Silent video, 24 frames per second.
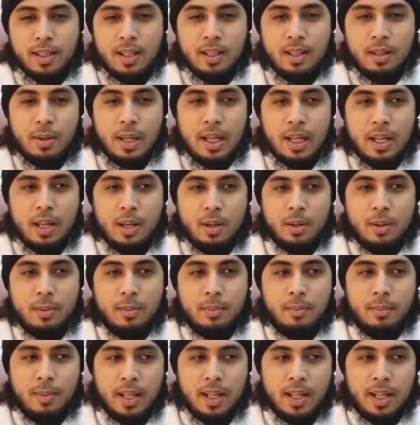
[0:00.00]
natatawa lang
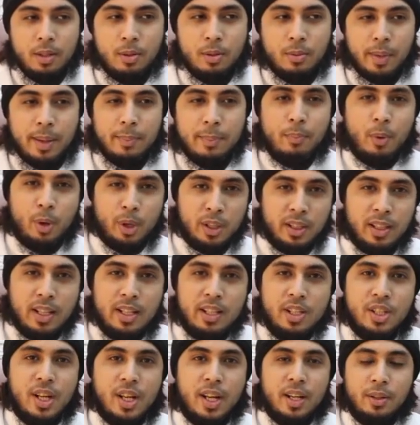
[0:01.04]
ako, may ano, may point
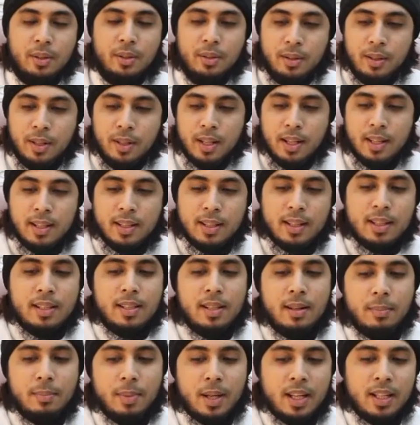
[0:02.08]
din siya, no?
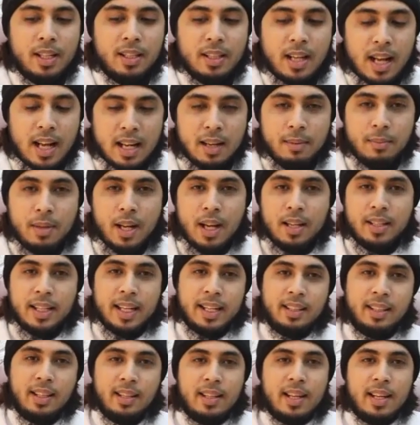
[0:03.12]
Kasi parang alam,
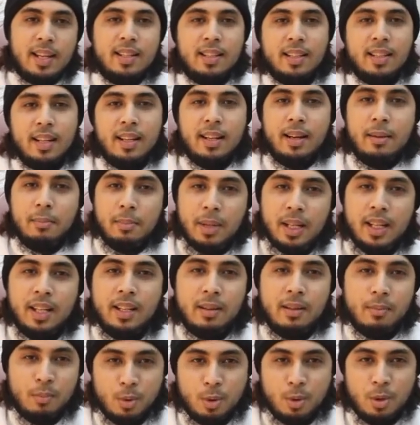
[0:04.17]
naintindihan niya talaga yung meaning
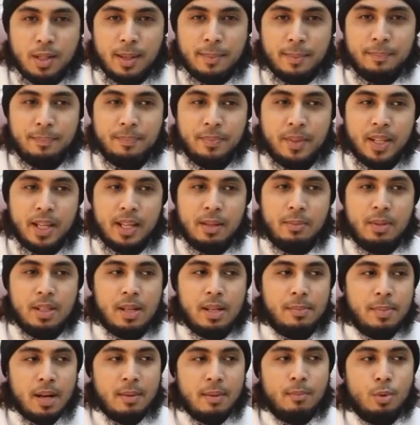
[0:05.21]
ng Muslim. Na ibig
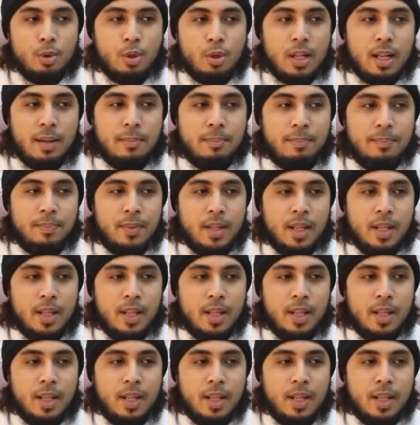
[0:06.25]
sabihin ang Muslim